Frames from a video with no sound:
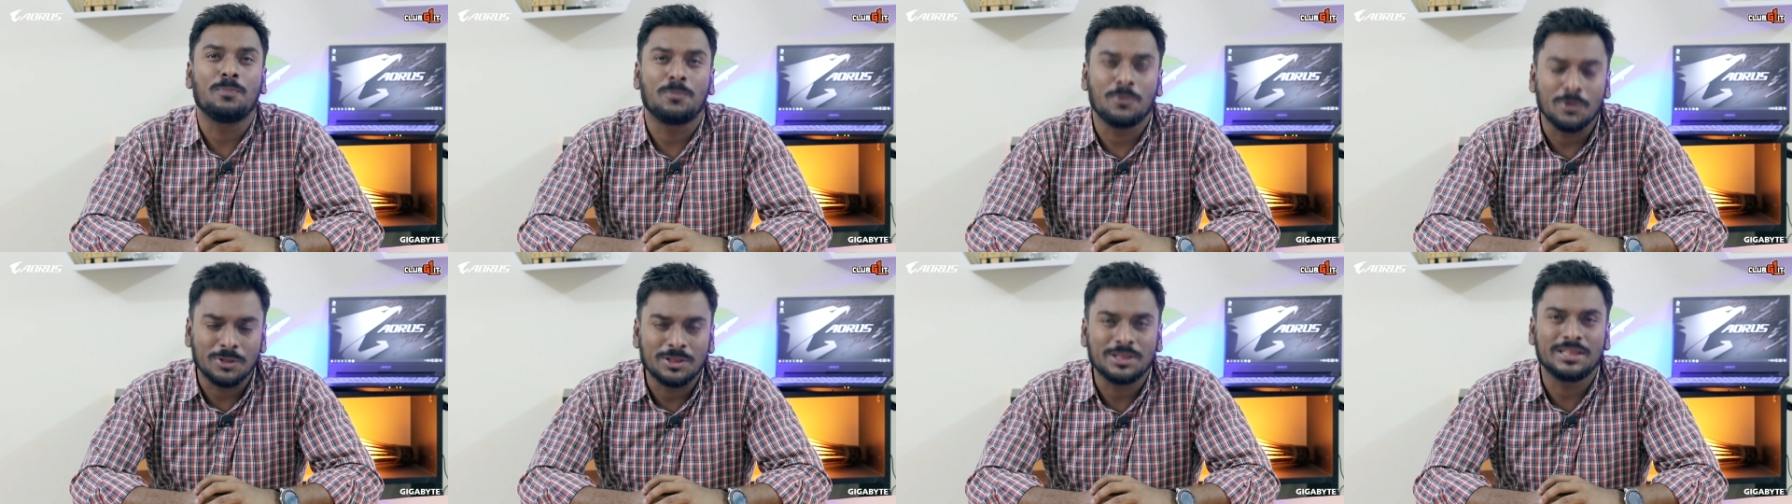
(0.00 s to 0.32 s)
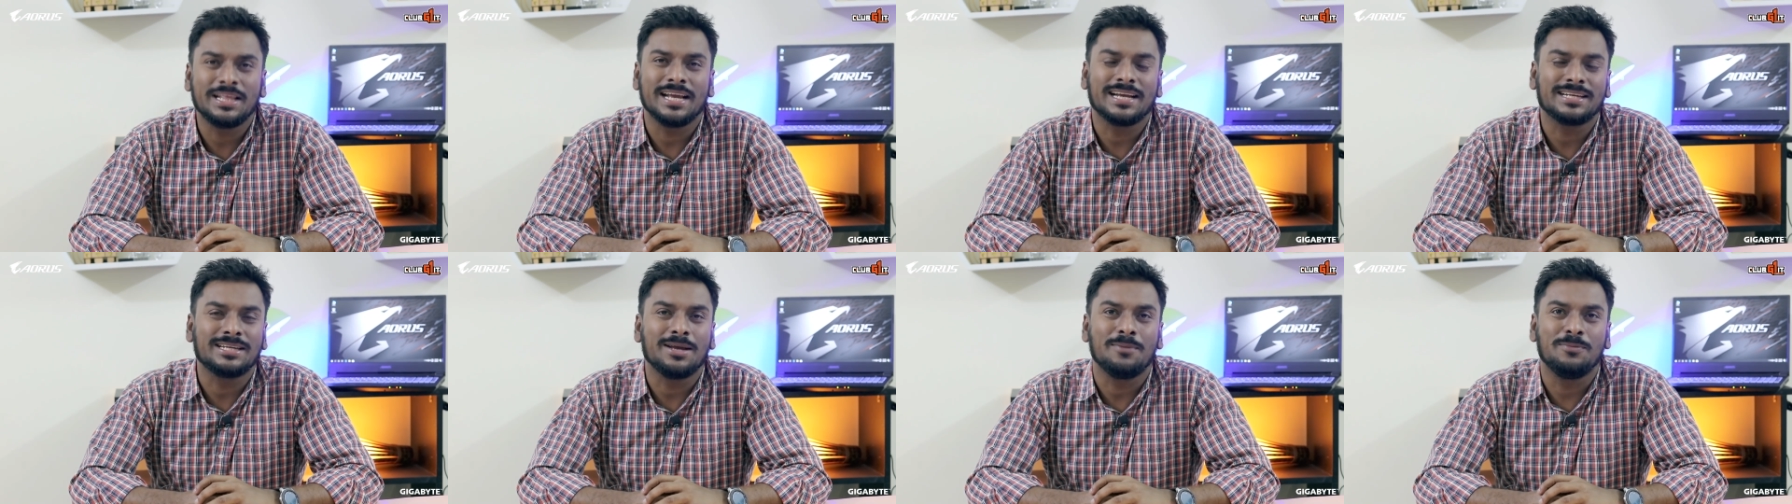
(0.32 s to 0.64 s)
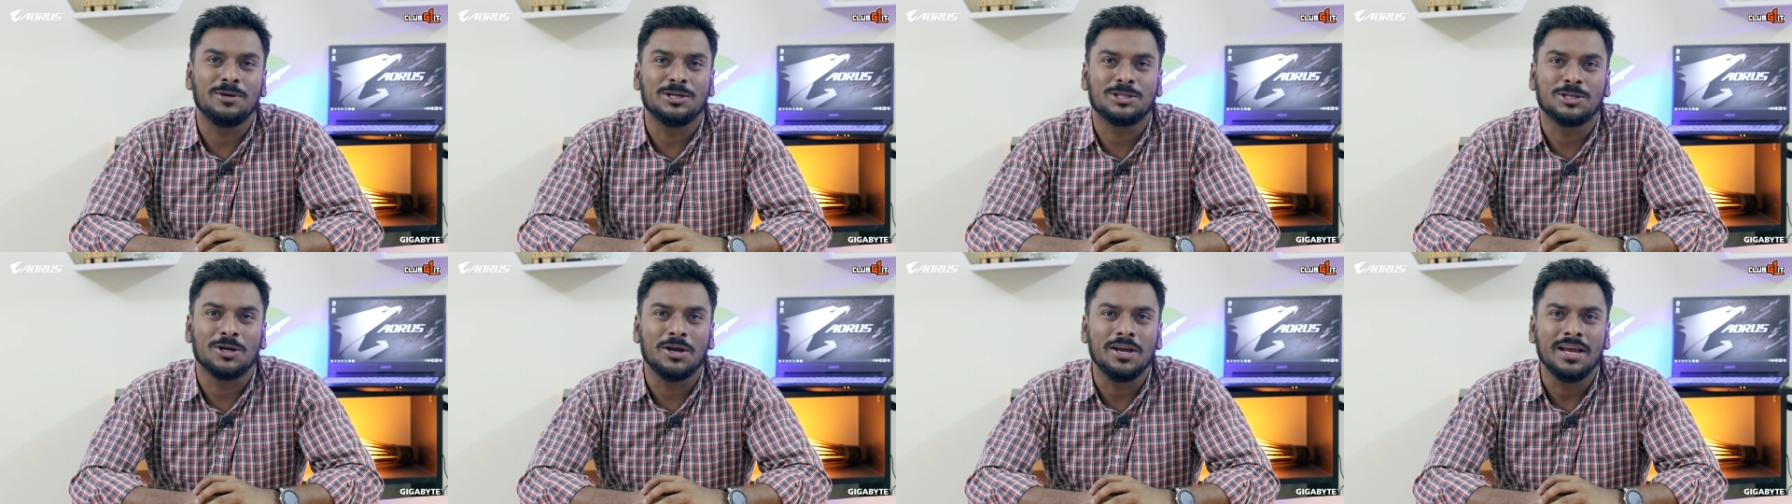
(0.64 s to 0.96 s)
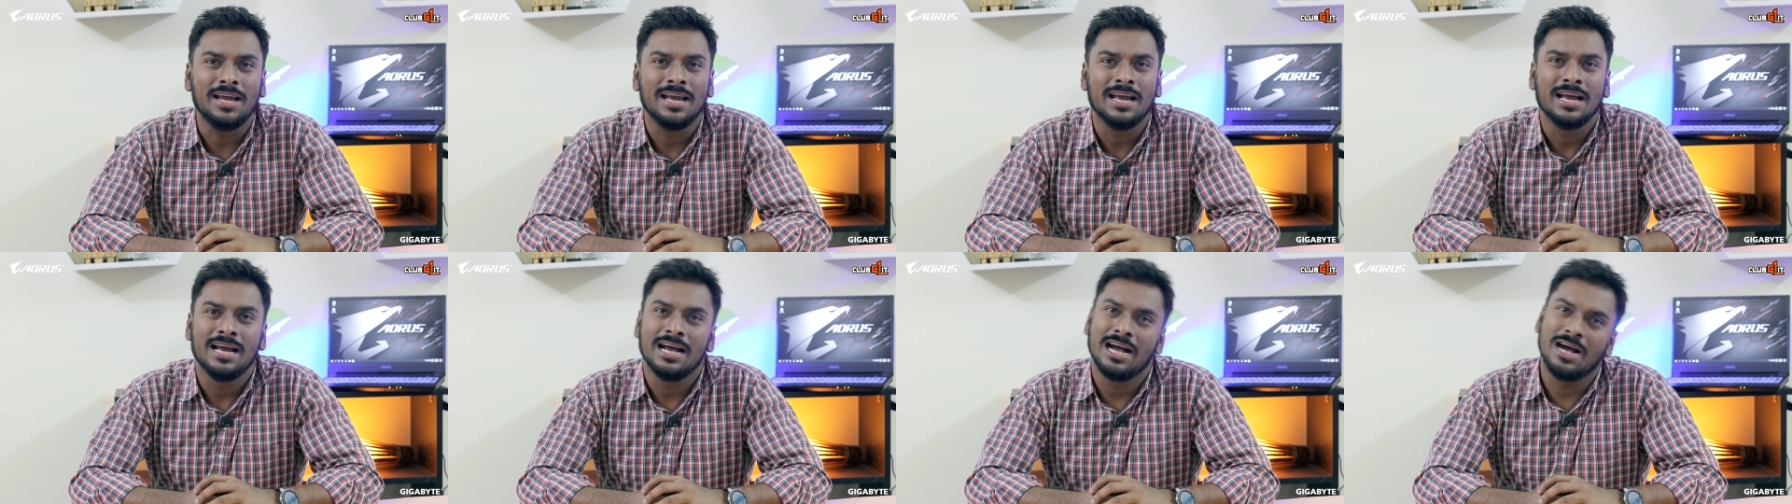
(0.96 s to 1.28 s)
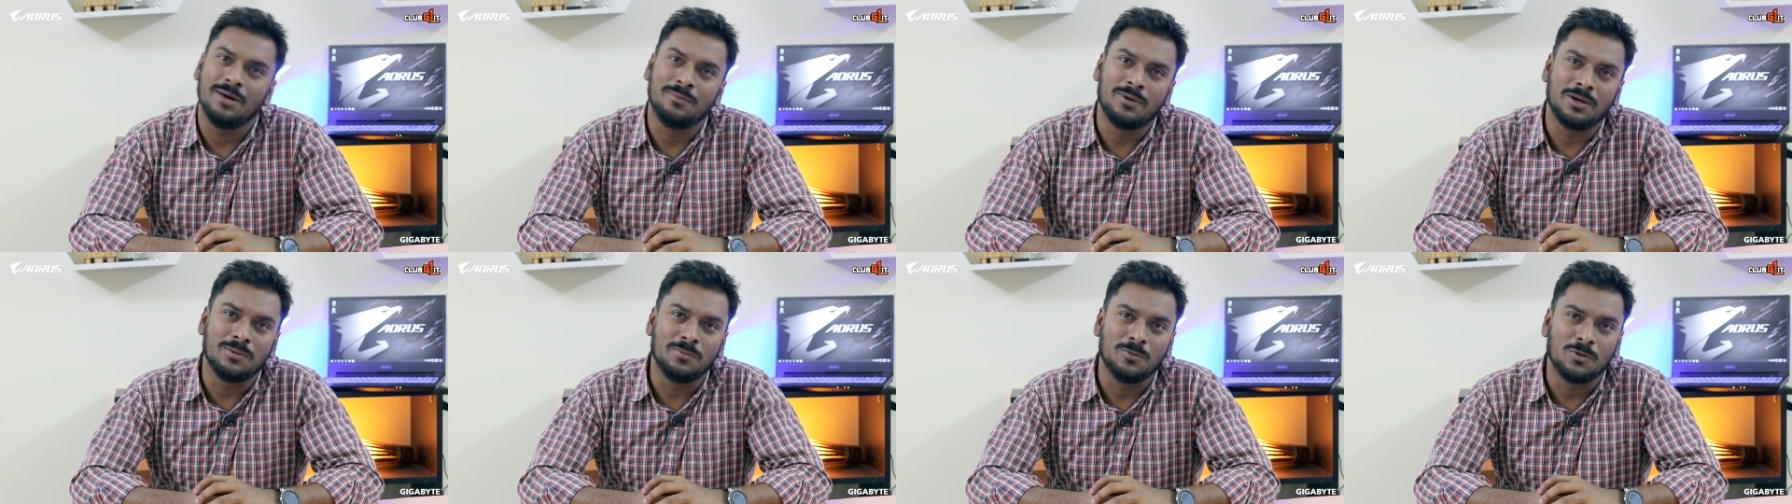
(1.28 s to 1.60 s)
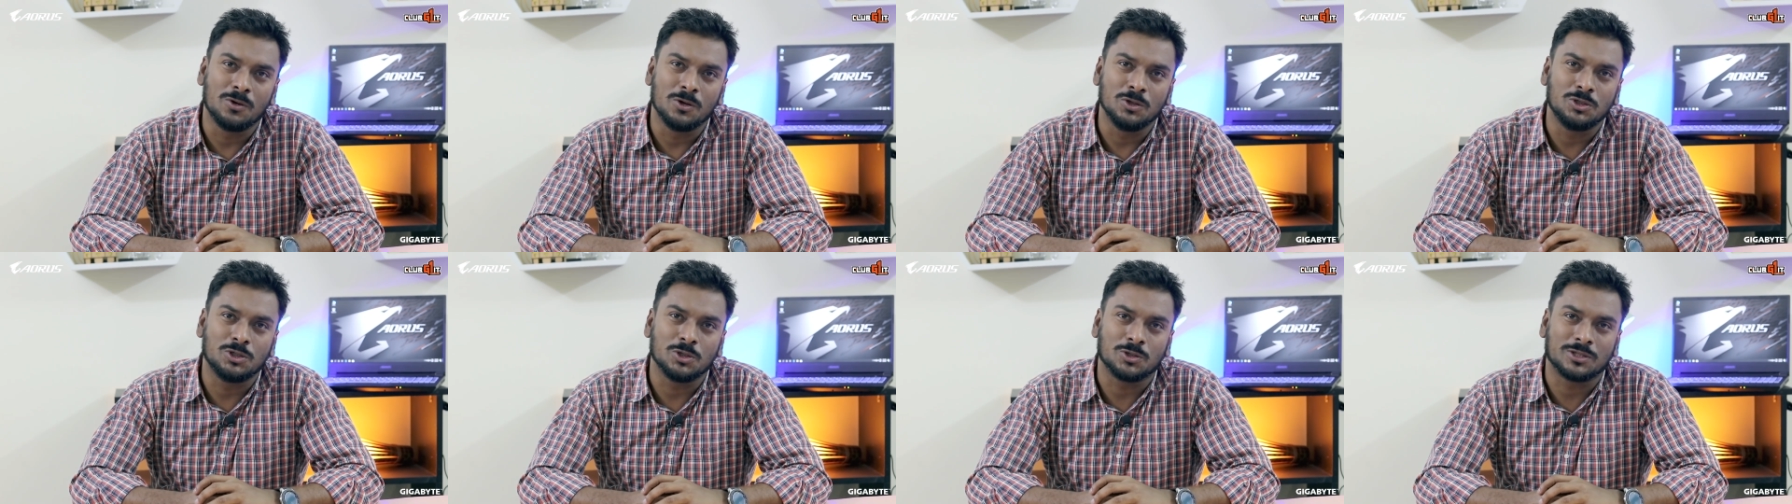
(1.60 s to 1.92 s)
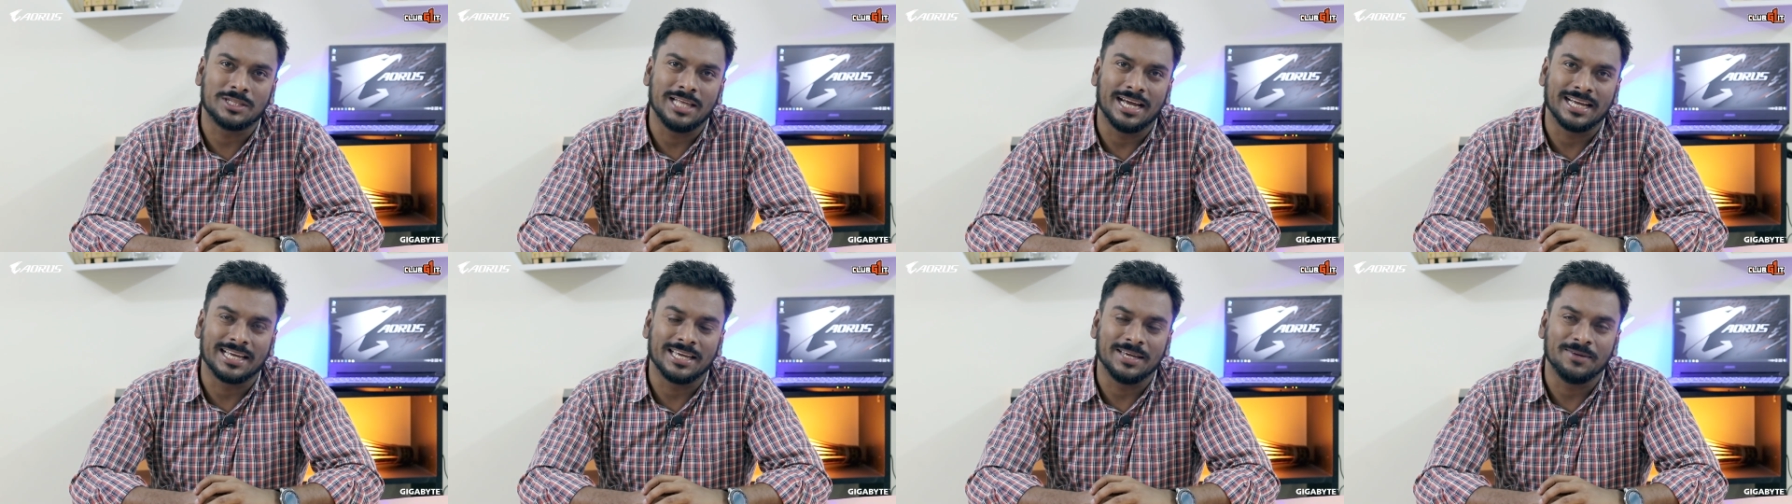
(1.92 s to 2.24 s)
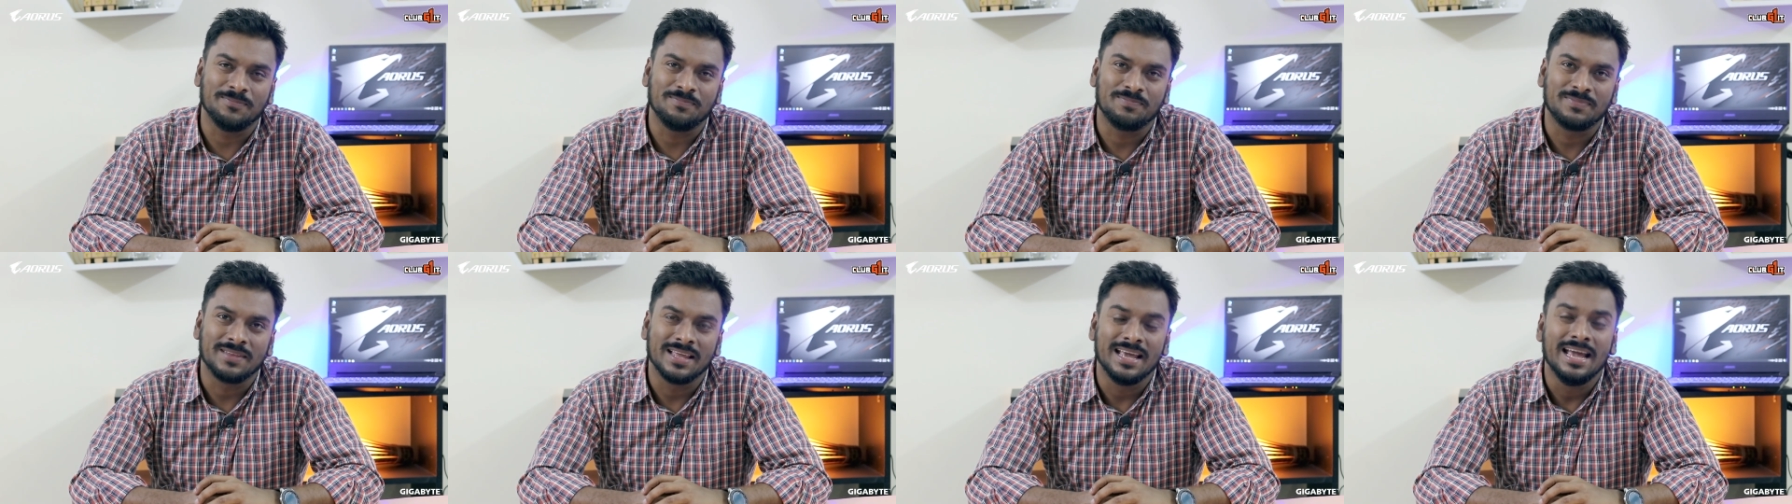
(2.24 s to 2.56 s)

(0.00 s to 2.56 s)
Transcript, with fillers: প্রত্যেকটা বিষয়ে আমার মনোযোগ থাকে